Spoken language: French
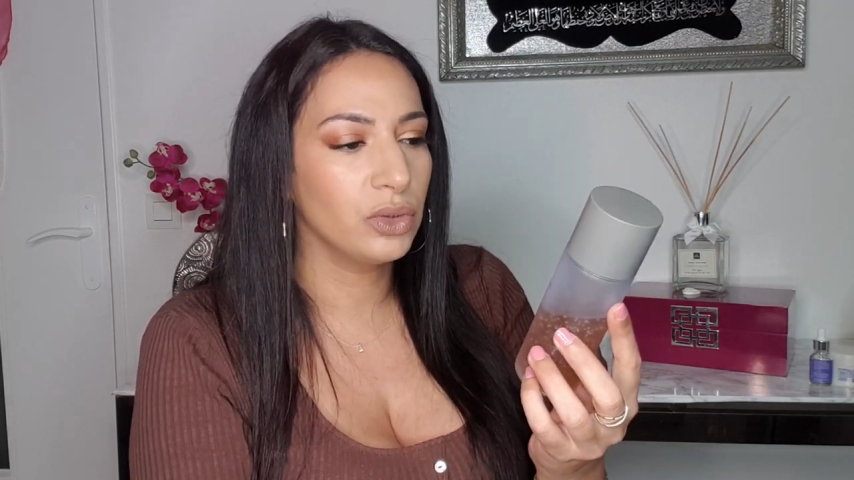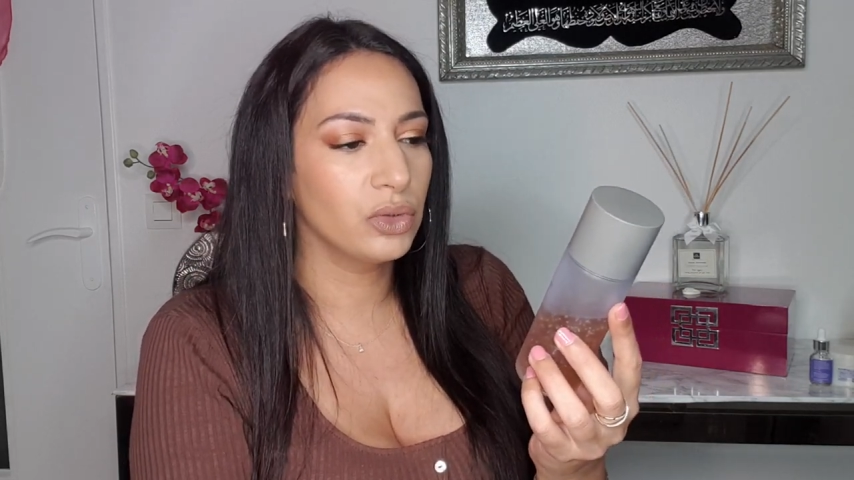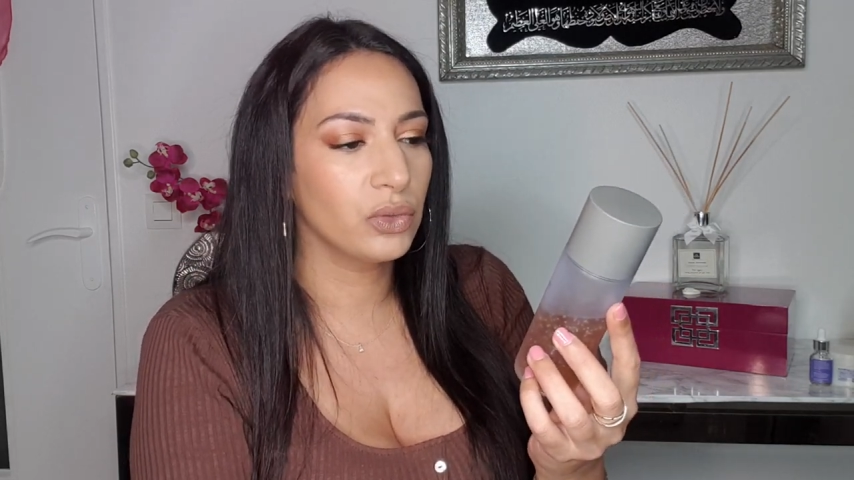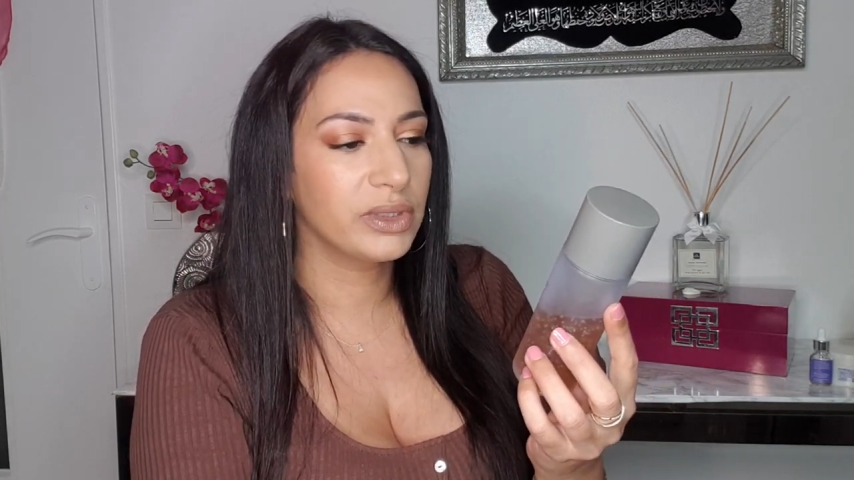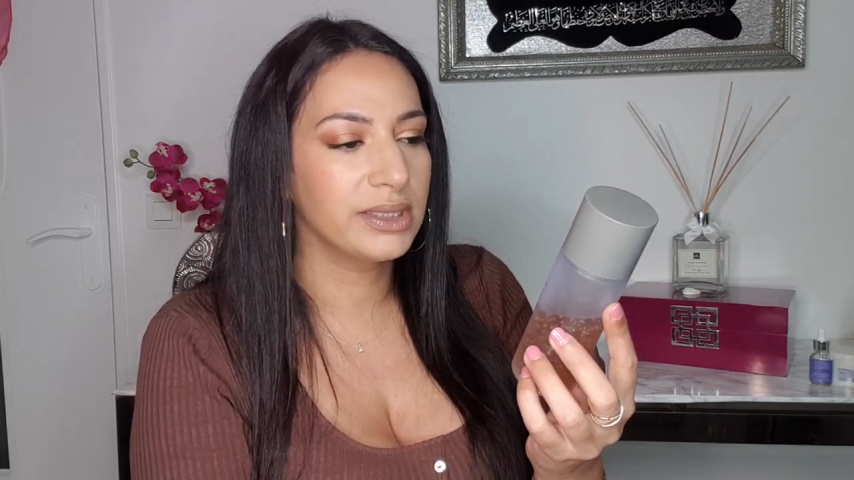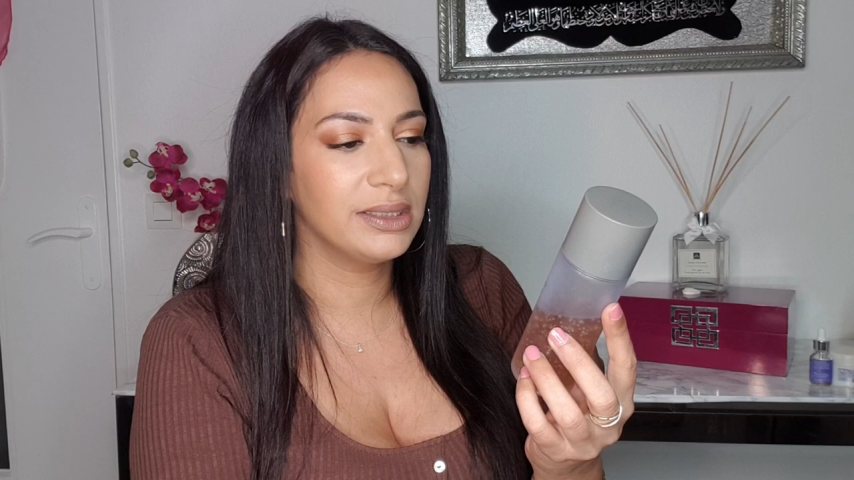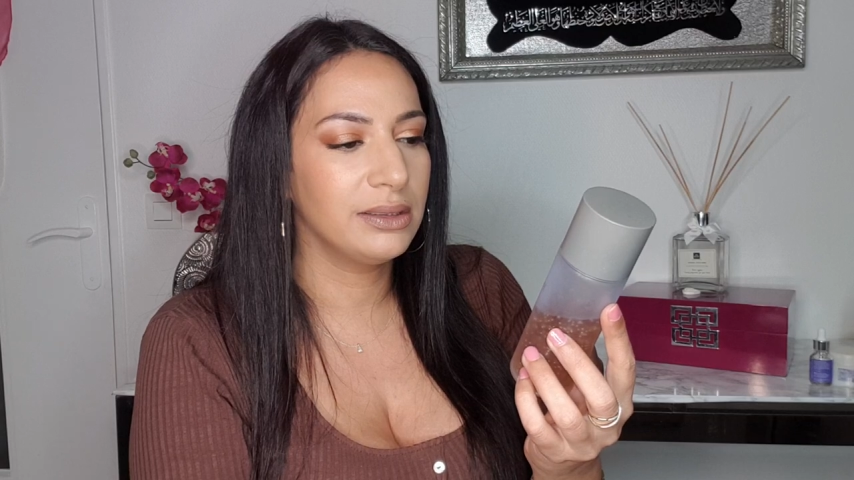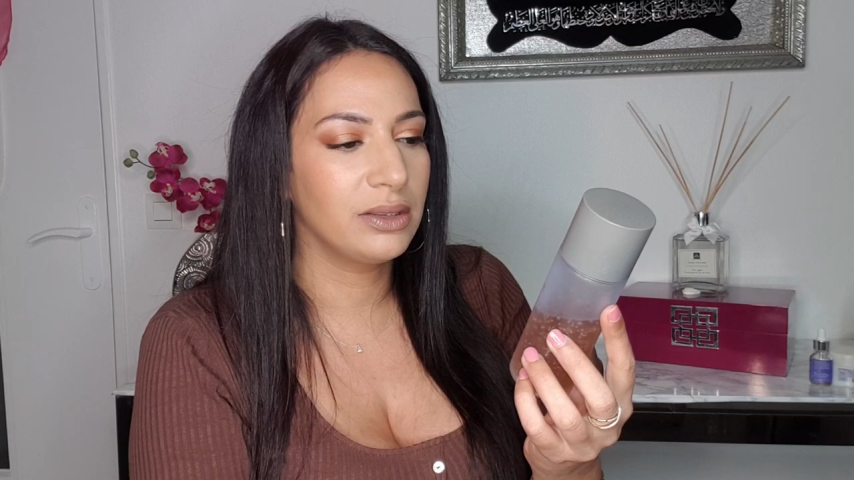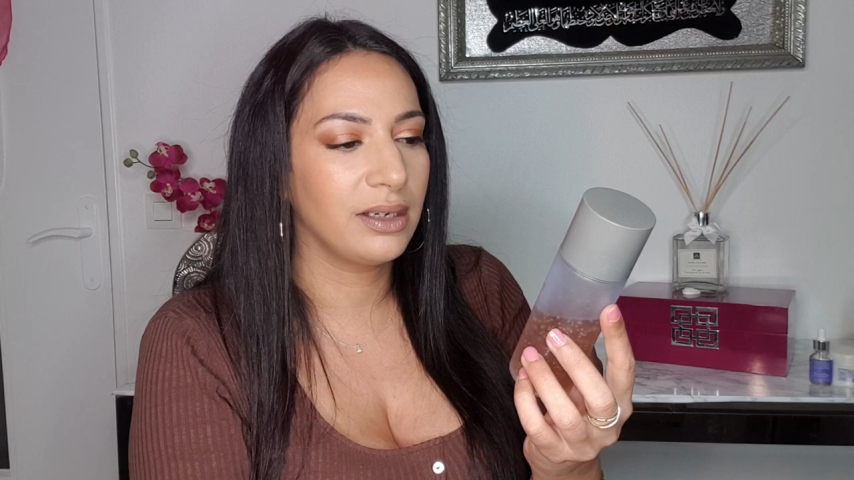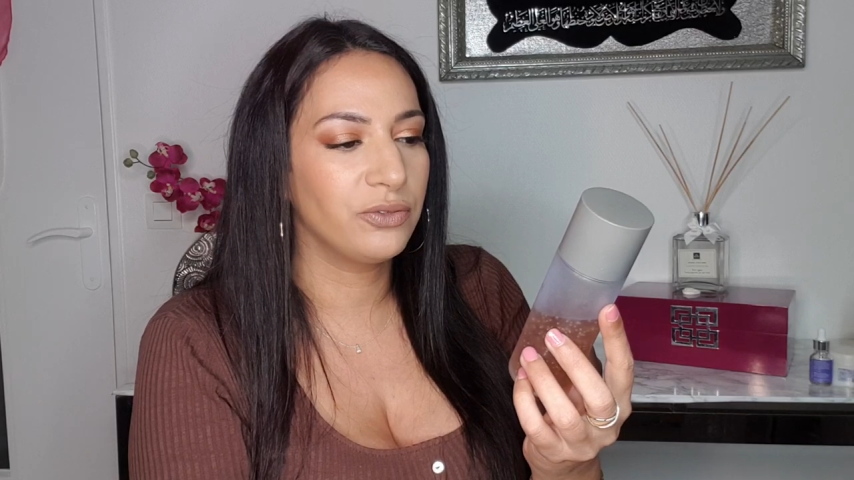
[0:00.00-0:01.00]
donc
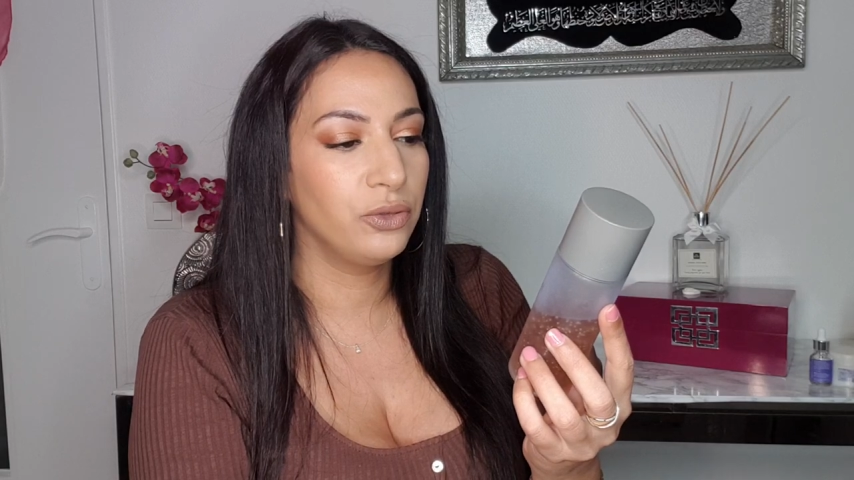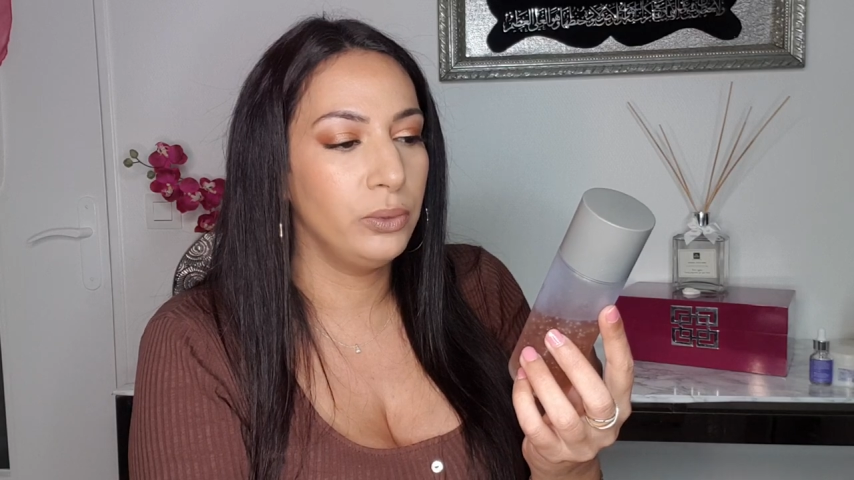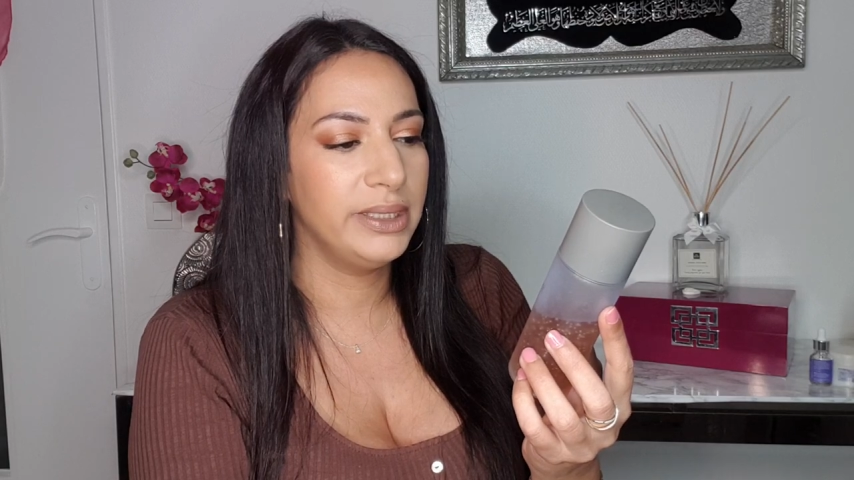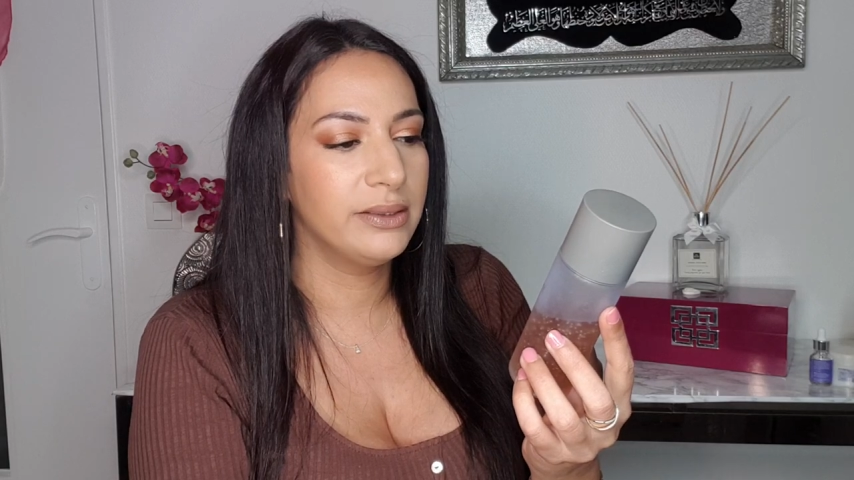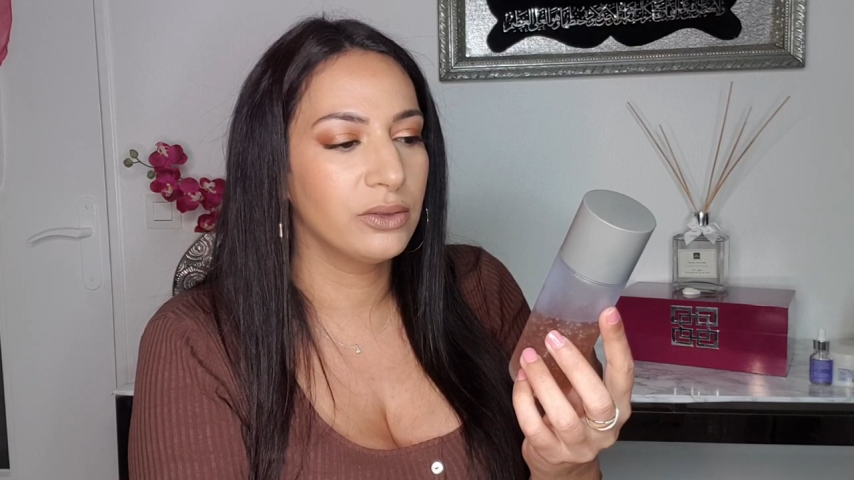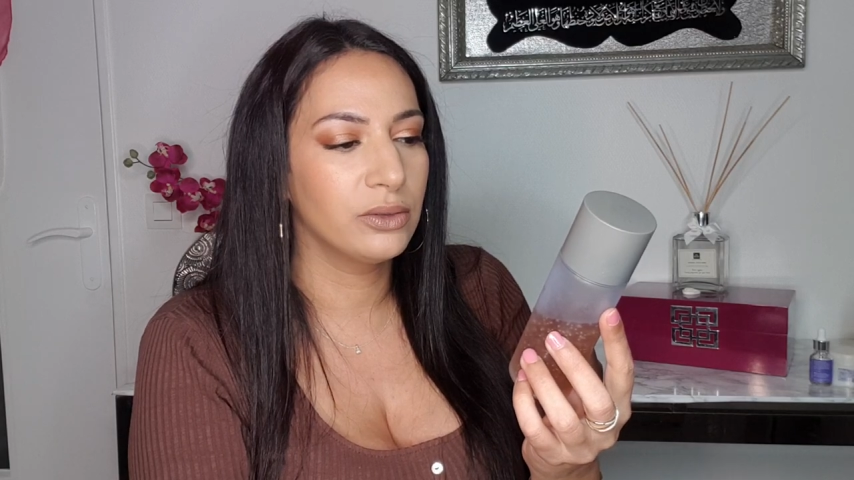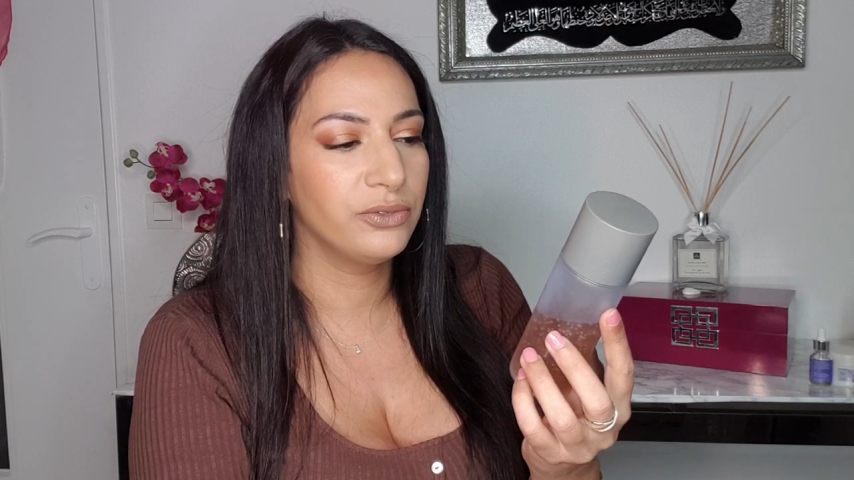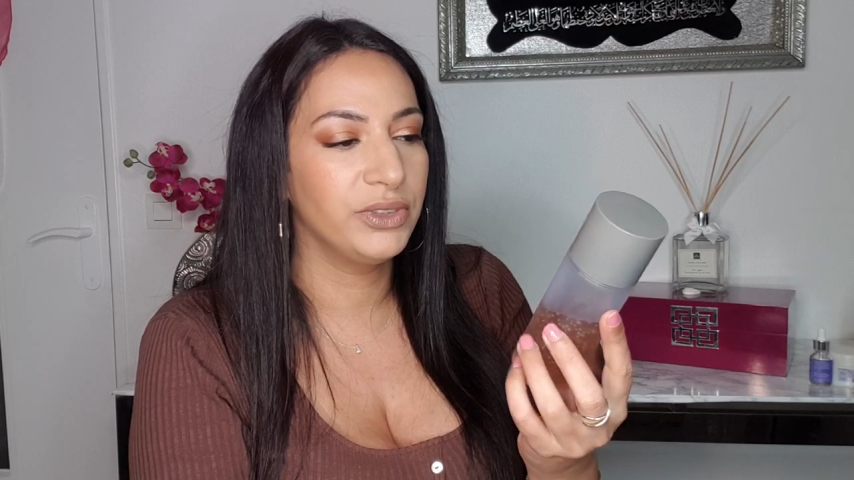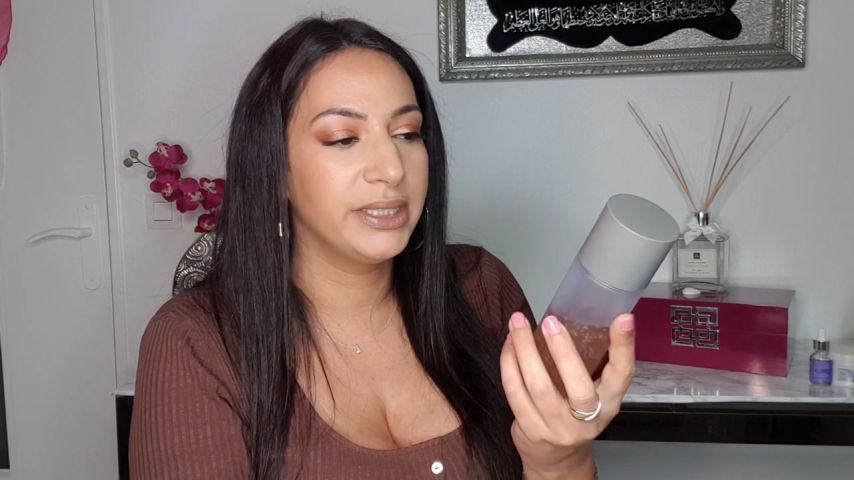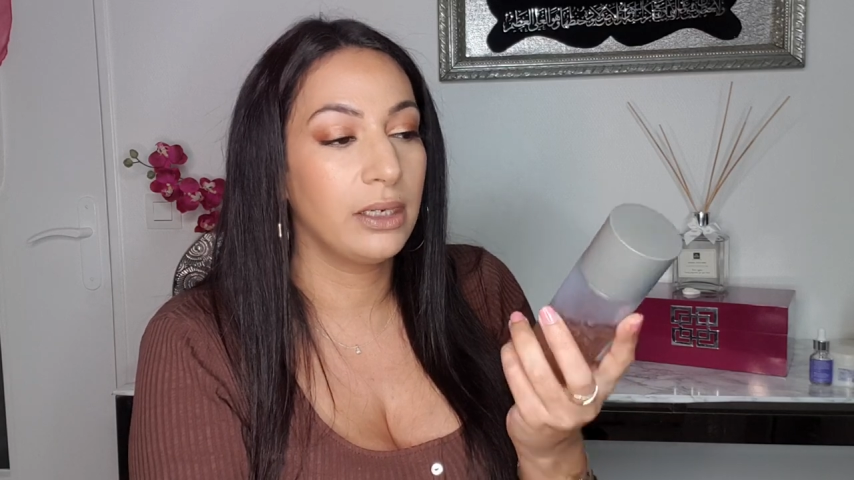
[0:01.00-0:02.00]
c'est un fluide
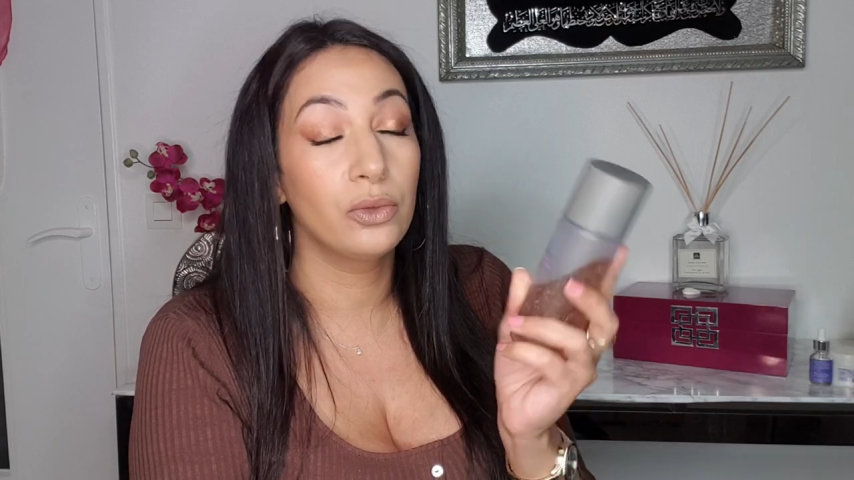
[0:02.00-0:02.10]
vital,